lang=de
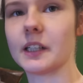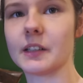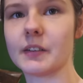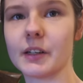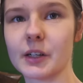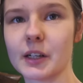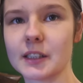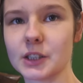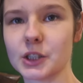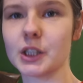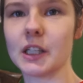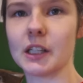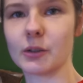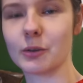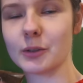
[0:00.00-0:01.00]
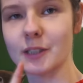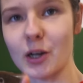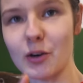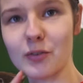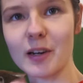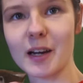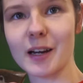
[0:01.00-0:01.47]
ich werde euch also schnell kurz
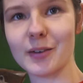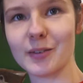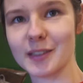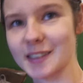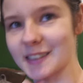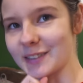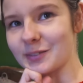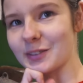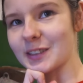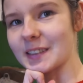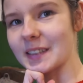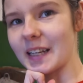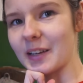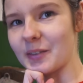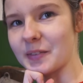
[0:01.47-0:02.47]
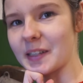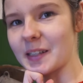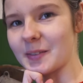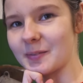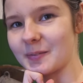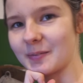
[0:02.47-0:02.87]
aufladen und sehen wir uns nachher wieder.